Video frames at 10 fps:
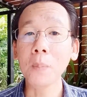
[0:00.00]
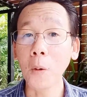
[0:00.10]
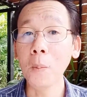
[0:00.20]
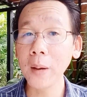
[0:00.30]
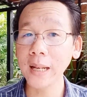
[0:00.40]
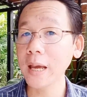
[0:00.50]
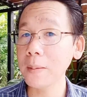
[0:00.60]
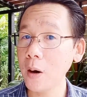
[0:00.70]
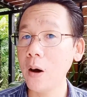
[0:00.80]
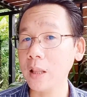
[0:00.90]
ผมเป็นแค่
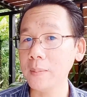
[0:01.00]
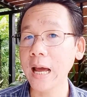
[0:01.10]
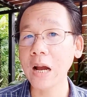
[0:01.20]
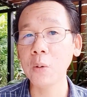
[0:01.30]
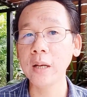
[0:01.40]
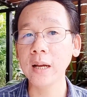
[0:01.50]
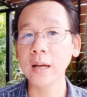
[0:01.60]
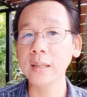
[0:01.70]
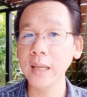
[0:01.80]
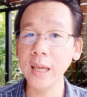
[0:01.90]
พ่อธรรมดาคนหนึ่ง
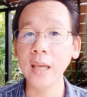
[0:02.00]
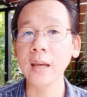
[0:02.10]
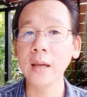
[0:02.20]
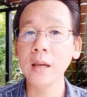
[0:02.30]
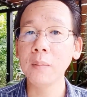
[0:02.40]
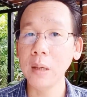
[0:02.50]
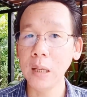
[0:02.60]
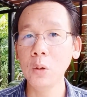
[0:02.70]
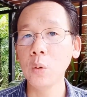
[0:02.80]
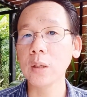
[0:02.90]
ที่มี
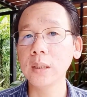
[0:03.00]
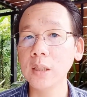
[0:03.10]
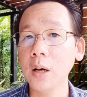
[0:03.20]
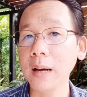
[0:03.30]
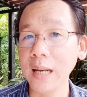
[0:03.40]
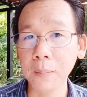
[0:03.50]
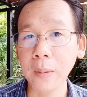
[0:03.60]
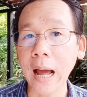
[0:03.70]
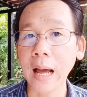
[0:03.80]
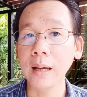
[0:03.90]
ลูกชื่อชอบการเลี้ยงป
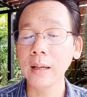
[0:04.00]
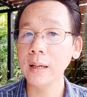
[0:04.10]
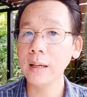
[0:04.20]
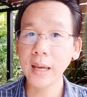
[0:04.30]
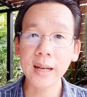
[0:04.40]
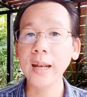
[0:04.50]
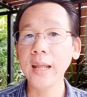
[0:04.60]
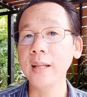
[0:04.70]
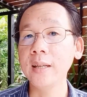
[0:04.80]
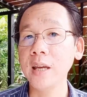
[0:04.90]
ลา แค่นั้นเอ
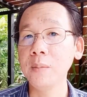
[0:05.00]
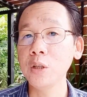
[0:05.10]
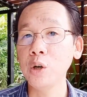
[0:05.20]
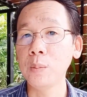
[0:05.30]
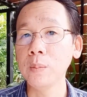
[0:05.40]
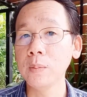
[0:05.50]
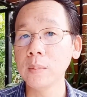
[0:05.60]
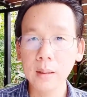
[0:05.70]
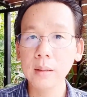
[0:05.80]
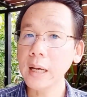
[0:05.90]
งจริง ๆ ผู้ชม
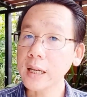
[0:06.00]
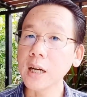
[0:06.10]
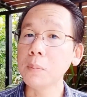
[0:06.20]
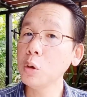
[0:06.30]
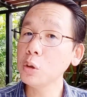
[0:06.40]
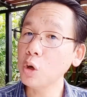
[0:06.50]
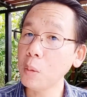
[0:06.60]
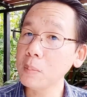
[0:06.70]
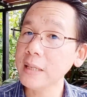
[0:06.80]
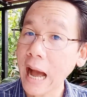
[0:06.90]
ถ้าเกิดผู้ชม
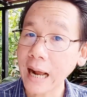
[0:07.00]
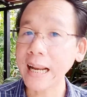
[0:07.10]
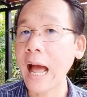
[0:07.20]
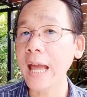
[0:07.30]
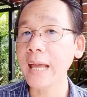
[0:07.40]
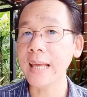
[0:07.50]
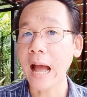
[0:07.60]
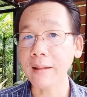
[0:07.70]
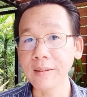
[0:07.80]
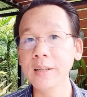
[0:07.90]
อยากได้อยา
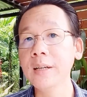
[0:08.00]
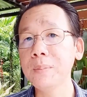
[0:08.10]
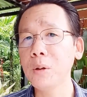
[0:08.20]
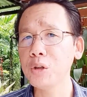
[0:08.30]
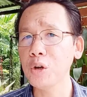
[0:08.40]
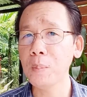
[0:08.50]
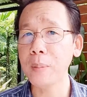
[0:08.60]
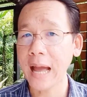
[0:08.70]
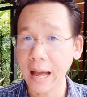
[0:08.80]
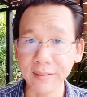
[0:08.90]
กซื้อผู้ชมไป
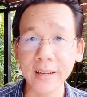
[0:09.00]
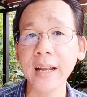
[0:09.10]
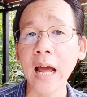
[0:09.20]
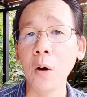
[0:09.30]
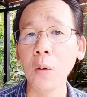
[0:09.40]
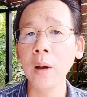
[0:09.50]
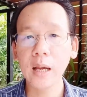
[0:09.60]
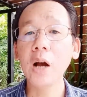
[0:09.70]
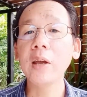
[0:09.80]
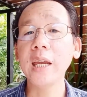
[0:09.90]
หาซื้อกันเอา
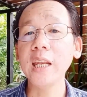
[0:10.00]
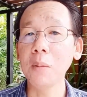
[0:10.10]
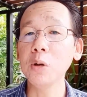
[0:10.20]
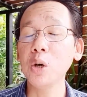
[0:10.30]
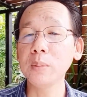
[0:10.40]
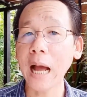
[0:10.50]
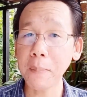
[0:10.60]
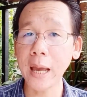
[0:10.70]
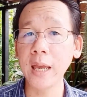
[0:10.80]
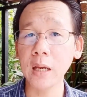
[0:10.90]
เอางี้เดี๋ยวผู้ชมทัก
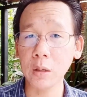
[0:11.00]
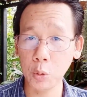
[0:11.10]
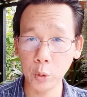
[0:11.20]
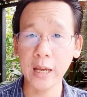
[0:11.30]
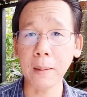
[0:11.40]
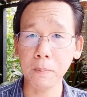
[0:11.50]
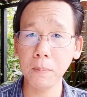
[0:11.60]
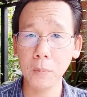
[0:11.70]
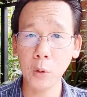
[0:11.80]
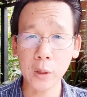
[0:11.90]
ไปคุยกับ
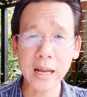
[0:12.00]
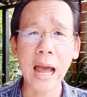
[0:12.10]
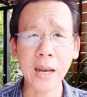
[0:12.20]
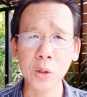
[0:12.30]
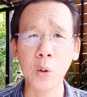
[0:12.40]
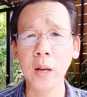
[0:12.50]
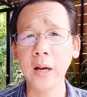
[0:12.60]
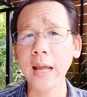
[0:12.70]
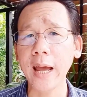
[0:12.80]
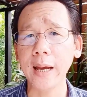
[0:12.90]
คนขายโดยตรงเลย
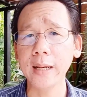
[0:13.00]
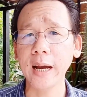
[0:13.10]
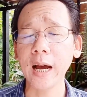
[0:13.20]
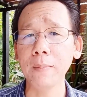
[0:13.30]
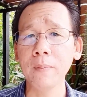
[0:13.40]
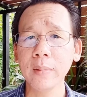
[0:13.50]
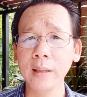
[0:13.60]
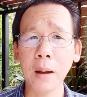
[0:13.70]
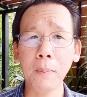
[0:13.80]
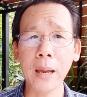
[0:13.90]
ก็ได้นะครับ
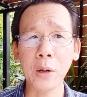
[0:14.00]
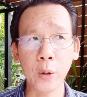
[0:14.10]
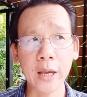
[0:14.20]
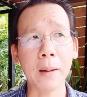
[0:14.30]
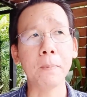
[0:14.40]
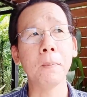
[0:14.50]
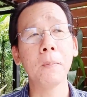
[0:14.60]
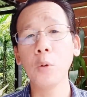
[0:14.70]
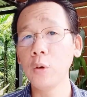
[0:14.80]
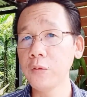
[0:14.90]
ทักไปคุยกับ
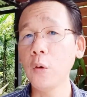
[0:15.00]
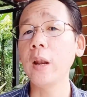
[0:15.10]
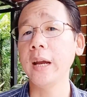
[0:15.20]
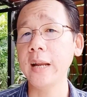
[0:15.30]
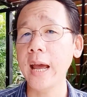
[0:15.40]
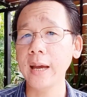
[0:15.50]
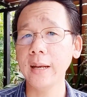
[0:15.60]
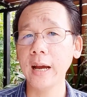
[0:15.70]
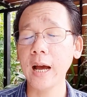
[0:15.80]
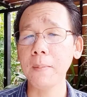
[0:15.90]
คุณฟุกเลยก็ได้
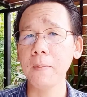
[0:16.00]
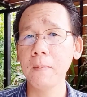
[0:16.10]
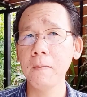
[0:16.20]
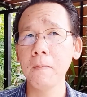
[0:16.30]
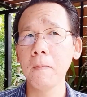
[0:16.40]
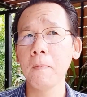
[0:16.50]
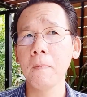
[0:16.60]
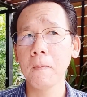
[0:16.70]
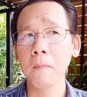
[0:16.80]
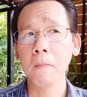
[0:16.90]
นะครับ
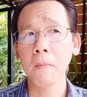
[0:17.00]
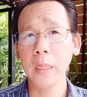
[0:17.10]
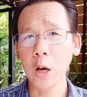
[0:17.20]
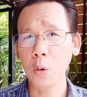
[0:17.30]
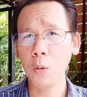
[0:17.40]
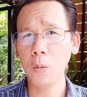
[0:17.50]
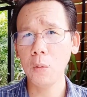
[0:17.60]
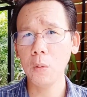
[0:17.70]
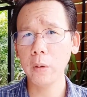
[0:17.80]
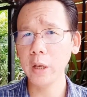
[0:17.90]
เดี๋ยว
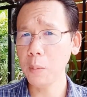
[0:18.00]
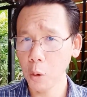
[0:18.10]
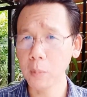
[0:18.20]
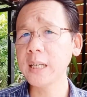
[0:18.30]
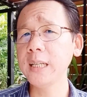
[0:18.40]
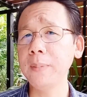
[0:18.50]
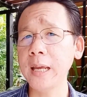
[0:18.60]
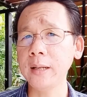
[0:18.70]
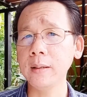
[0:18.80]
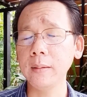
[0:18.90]
เดี๋ยวผมขึ้นเป็
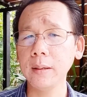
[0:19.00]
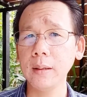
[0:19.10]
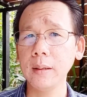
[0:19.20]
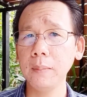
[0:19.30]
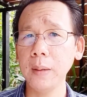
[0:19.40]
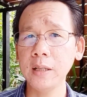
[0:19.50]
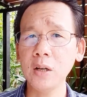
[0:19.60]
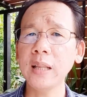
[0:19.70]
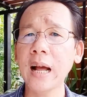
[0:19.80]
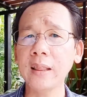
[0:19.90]
นเป็นช่
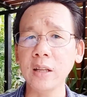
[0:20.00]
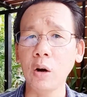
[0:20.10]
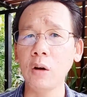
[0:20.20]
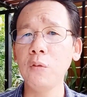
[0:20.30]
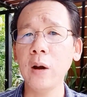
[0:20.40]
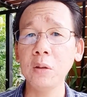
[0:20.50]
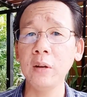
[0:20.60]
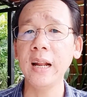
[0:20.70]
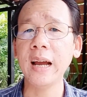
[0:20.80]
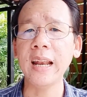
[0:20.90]
องทางติดต่อคุณฟุกให้ตรง
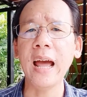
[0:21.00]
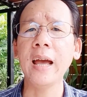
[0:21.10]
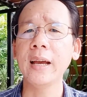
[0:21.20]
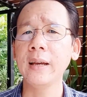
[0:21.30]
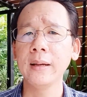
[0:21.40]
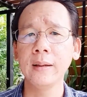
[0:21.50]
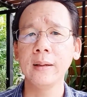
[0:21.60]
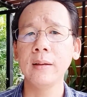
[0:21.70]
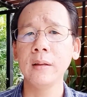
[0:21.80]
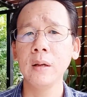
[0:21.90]
นี้แล้วกันอ่ะ
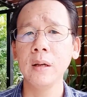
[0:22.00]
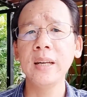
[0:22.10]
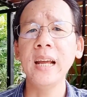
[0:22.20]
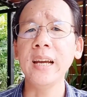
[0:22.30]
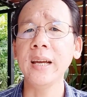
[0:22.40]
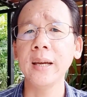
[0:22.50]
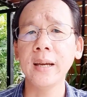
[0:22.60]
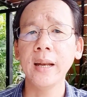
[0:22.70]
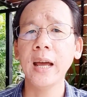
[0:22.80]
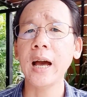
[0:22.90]
ขึ้นให้เลย
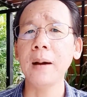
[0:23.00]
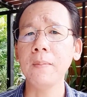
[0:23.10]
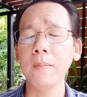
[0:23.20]
นะครับ